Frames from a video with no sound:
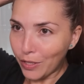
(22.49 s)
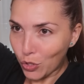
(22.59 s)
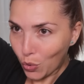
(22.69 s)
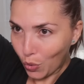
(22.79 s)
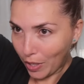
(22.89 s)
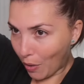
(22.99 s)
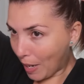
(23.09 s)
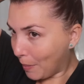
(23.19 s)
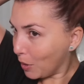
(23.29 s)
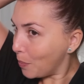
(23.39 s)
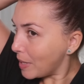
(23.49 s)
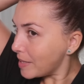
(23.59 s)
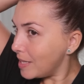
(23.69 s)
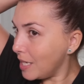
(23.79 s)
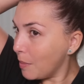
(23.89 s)
Deixa eu colocar o cabelo pra
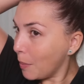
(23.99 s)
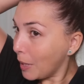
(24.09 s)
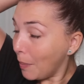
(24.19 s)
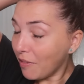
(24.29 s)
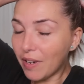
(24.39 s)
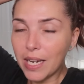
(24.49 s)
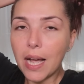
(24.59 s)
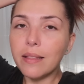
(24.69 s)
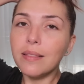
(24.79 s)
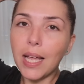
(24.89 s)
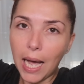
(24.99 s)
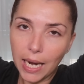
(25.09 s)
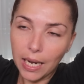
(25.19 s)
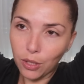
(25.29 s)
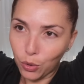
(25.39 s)
cima, porque pra variar tá
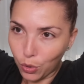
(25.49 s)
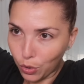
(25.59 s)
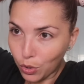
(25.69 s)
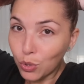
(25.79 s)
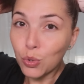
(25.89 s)
calor,